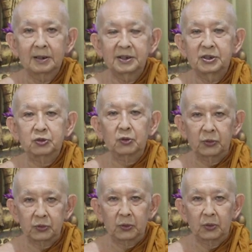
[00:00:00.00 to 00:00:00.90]

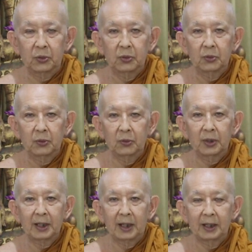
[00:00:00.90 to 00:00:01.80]
dicontoh
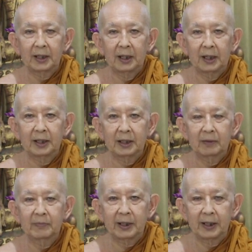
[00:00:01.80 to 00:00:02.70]
oleh anak-anak
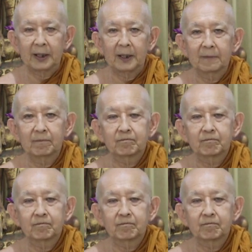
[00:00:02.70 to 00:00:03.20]
mereka.